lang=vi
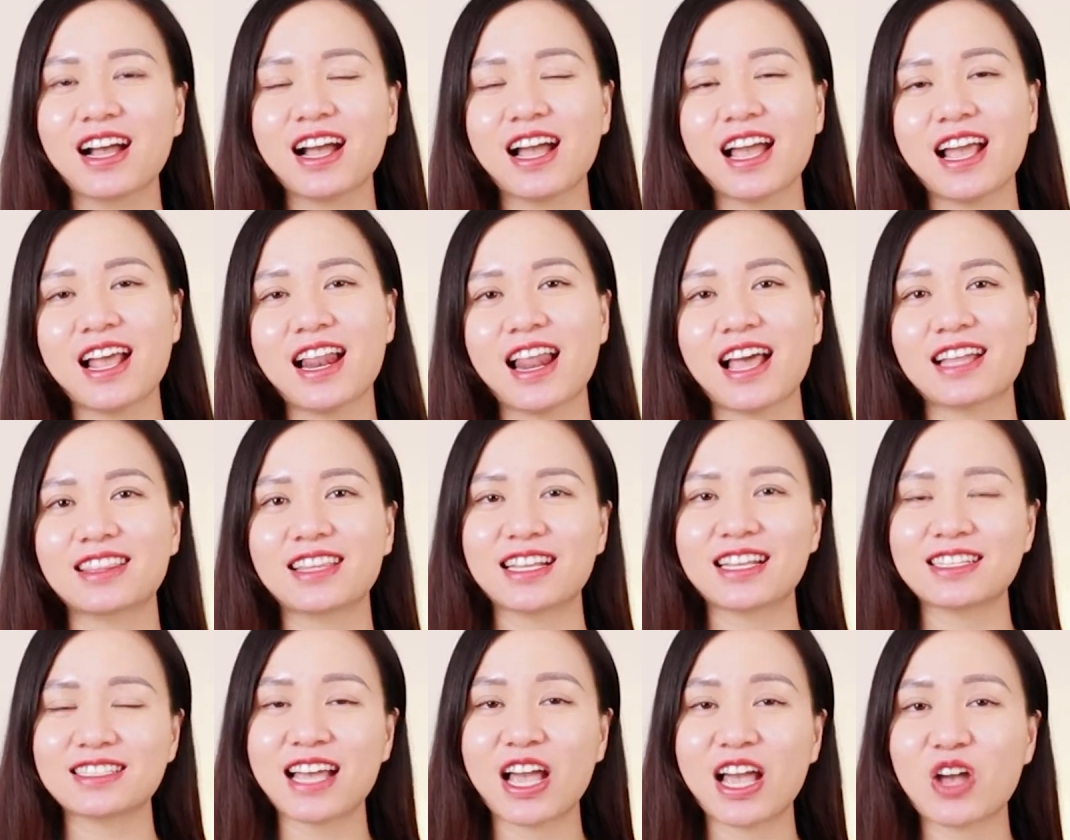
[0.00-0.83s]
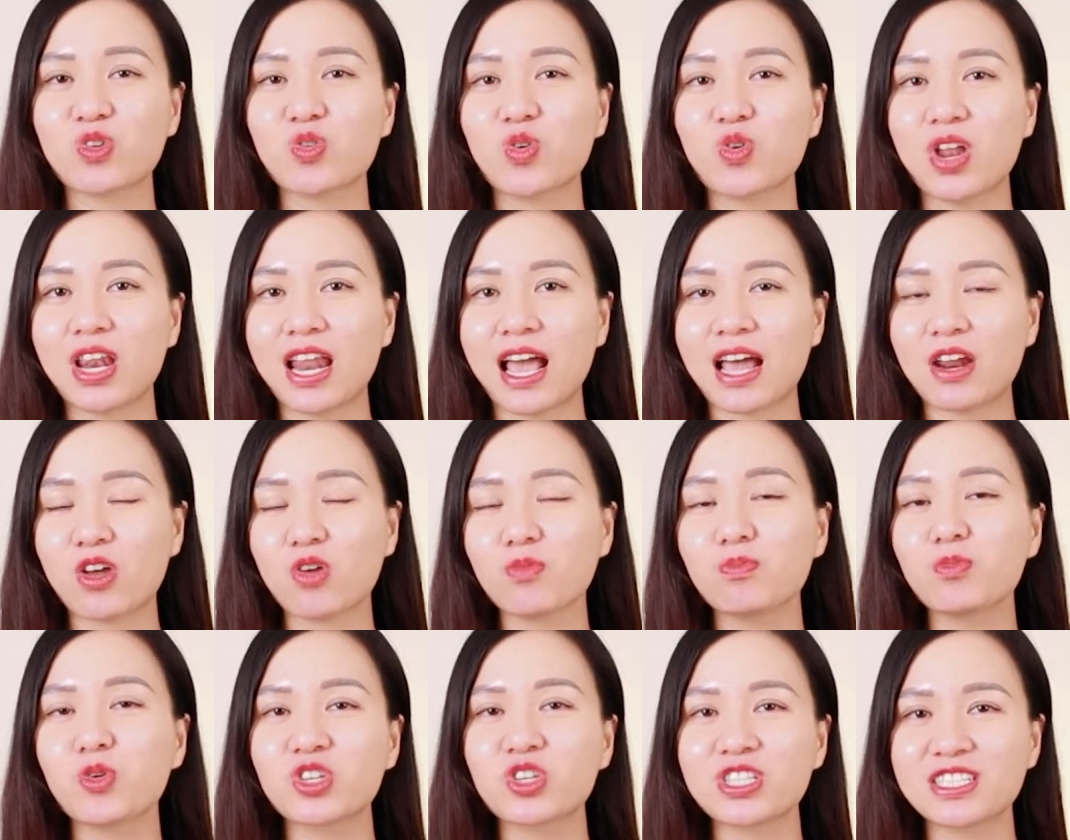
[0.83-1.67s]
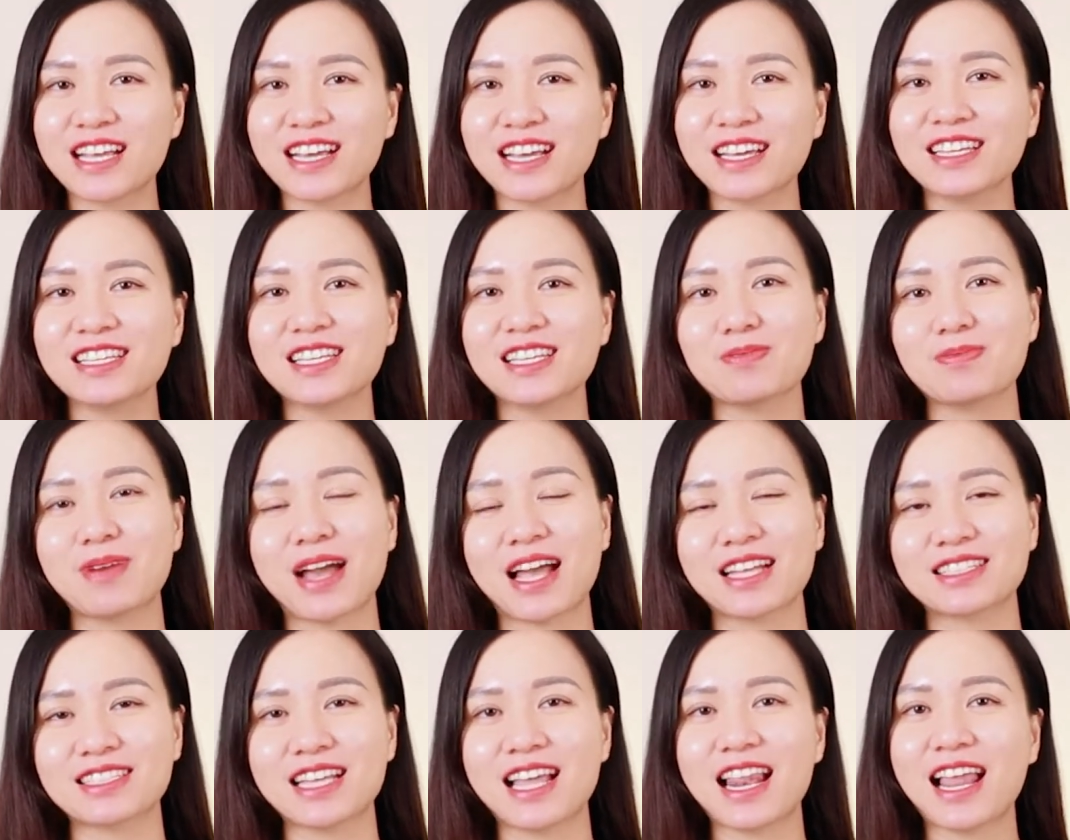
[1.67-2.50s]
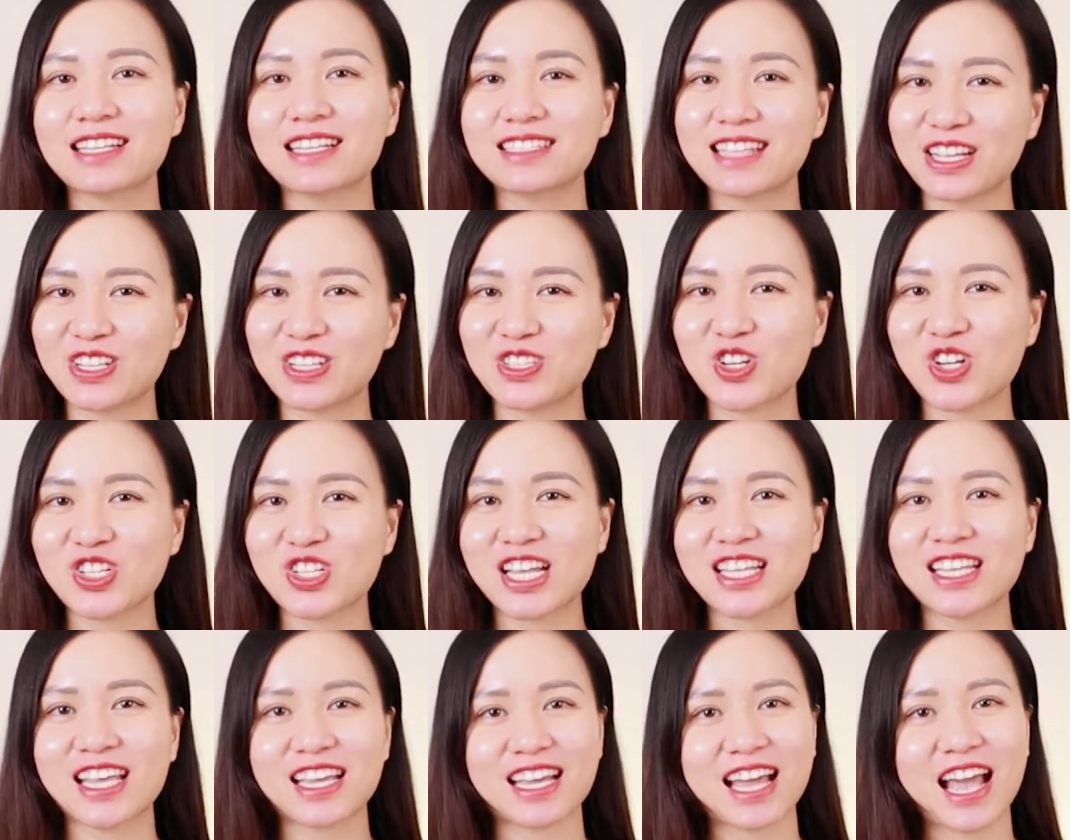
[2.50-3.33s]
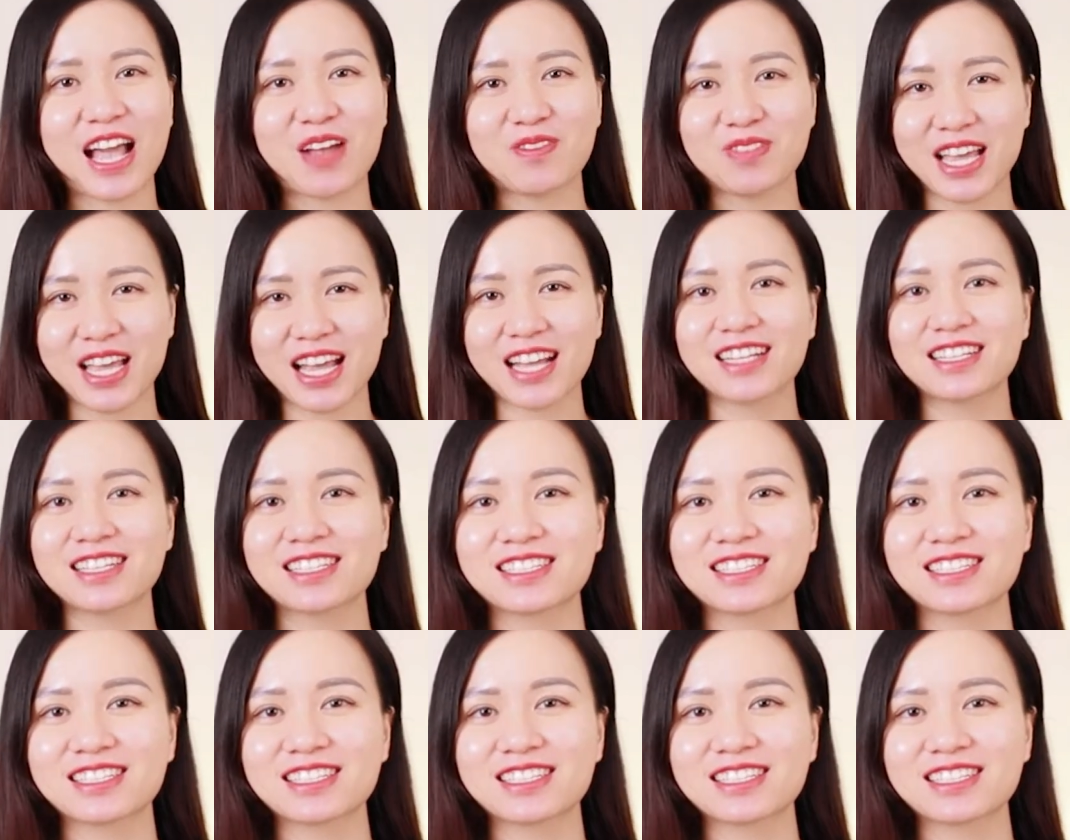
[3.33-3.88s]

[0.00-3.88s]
hay là tẩy trang của La Roche-Posay nhưng mà sẽ là dành cho da nhạy cảm nha.